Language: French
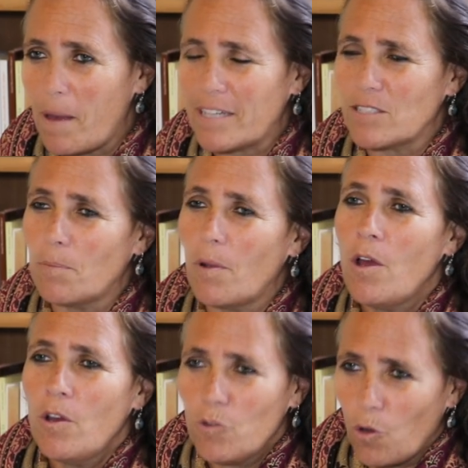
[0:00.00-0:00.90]
par exemple
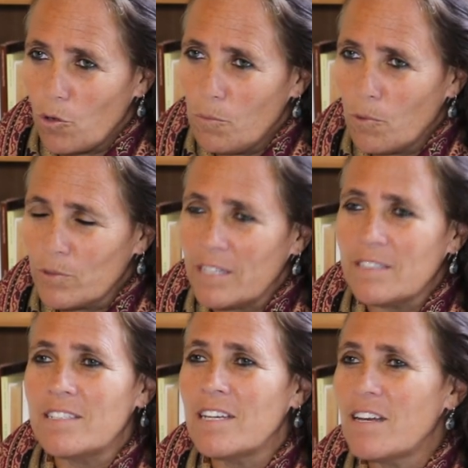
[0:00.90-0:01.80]
dans le monde
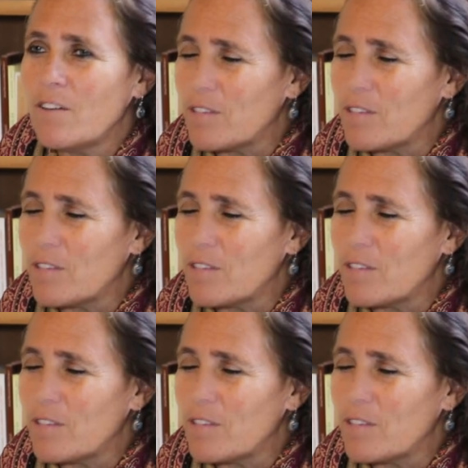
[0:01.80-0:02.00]
indien,